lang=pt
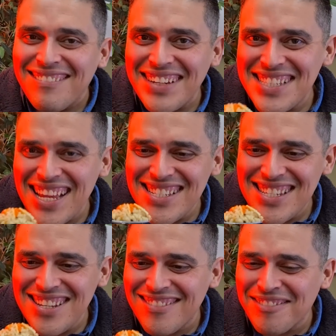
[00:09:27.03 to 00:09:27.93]
Mas tem
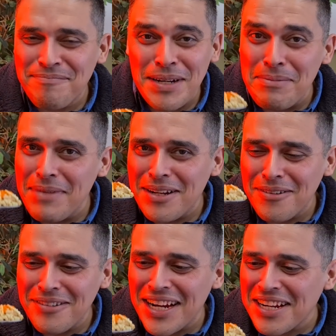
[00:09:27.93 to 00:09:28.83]
sim, ó.
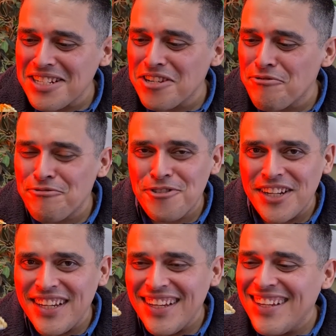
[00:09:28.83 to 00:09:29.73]
Primeiro lugar que a gente
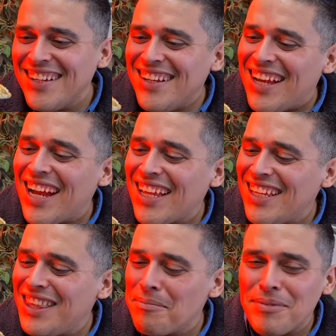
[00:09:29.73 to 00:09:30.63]
foi,
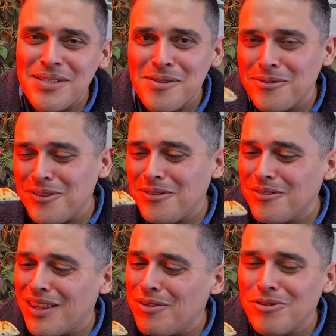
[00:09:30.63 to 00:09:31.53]
Aí depois do,
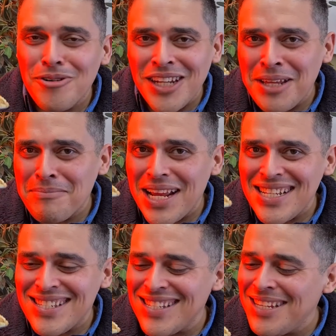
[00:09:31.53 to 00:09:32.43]
do rolê em
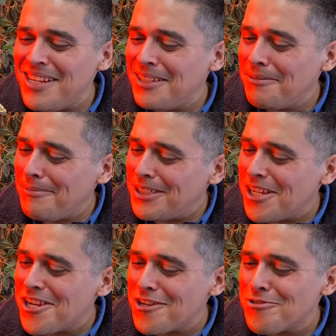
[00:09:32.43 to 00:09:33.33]
Brasília, a
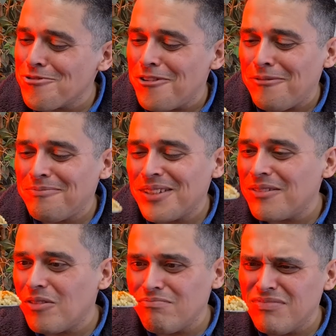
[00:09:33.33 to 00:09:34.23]
gente achou.
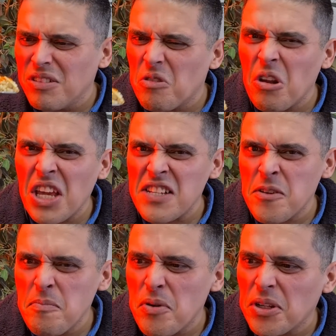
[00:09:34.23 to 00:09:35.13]
Então, coloquei
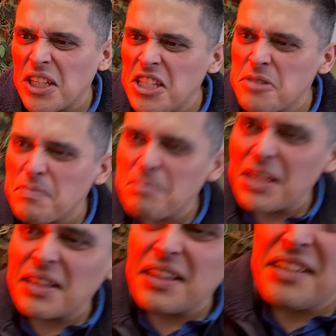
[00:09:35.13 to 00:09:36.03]
só um pouquinho de pimenta,